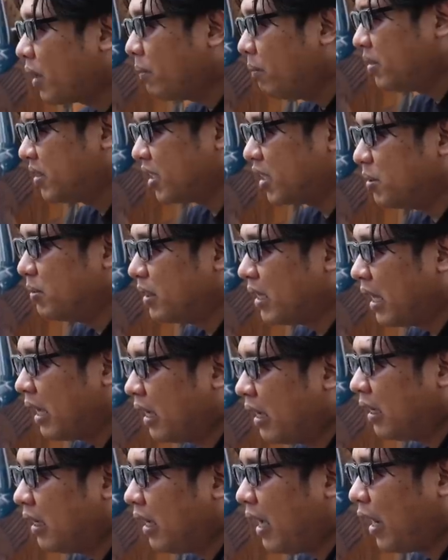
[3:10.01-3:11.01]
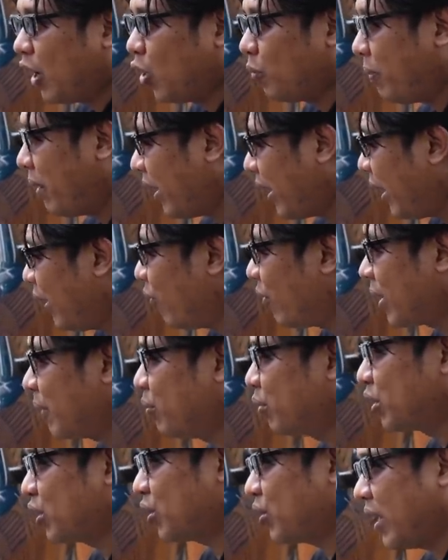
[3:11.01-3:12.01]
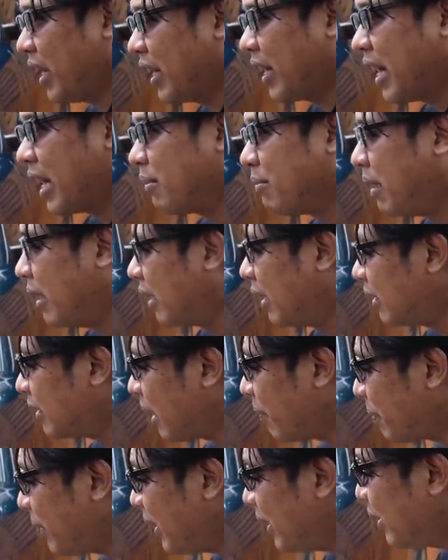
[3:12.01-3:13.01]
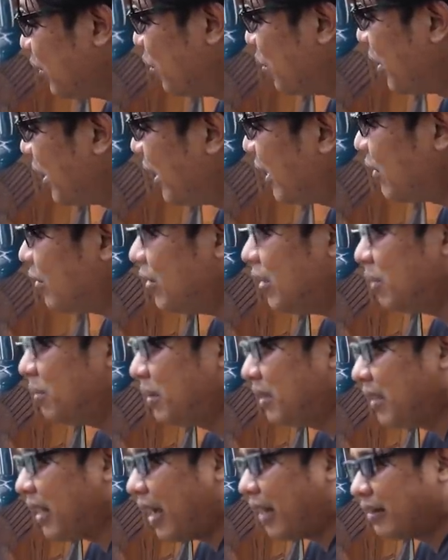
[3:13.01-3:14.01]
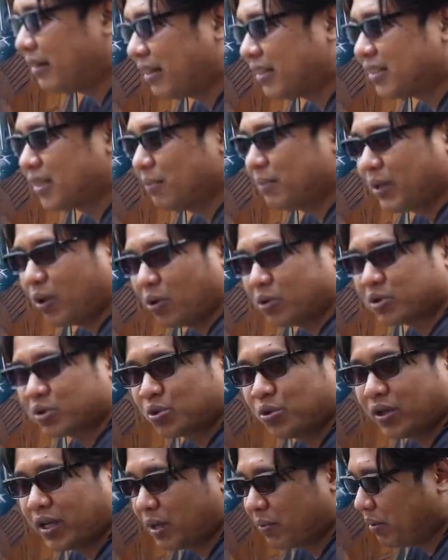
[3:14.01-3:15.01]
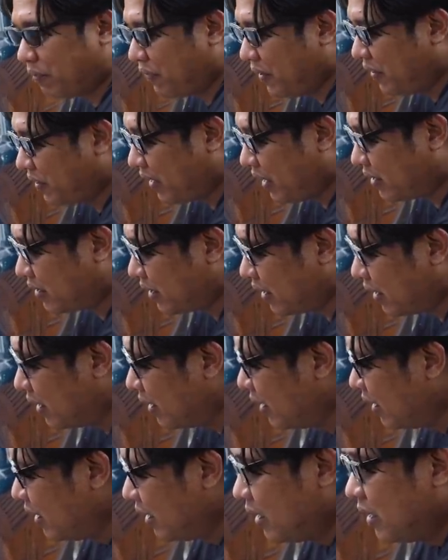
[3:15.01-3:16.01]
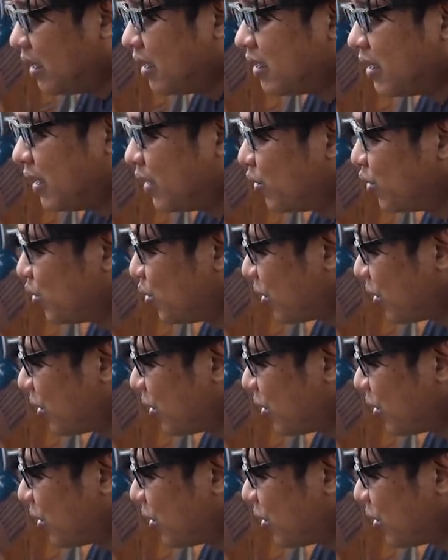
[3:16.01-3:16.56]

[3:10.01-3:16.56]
bisa dibilang kalau pakai yang warna putih itu elegan banget tapi kuning itu lebih 90s lebih old school ya, lebih vintage ya jadi gue